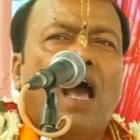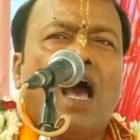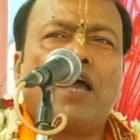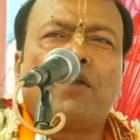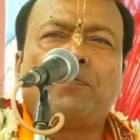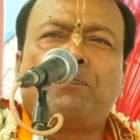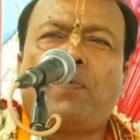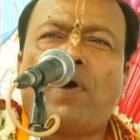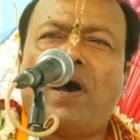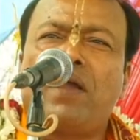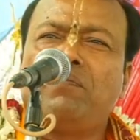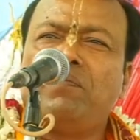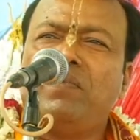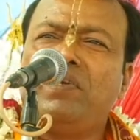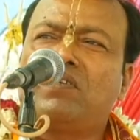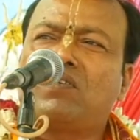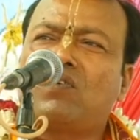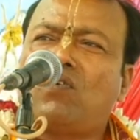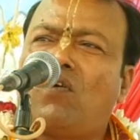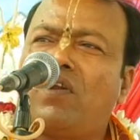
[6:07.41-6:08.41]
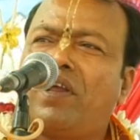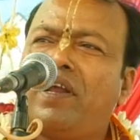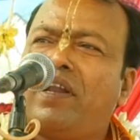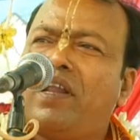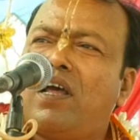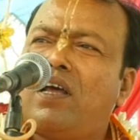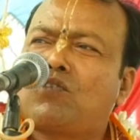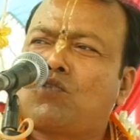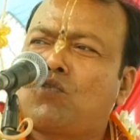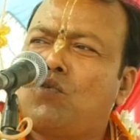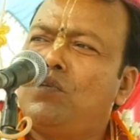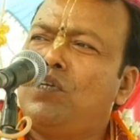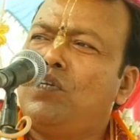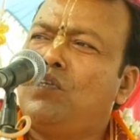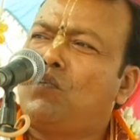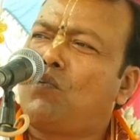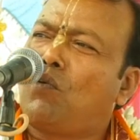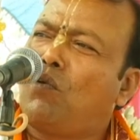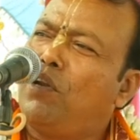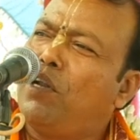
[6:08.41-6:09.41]
আর পারমিট করে না শরীর
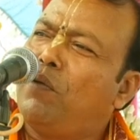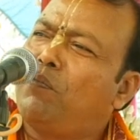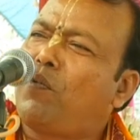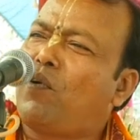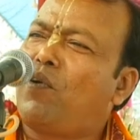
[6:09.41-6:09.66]
ঢলে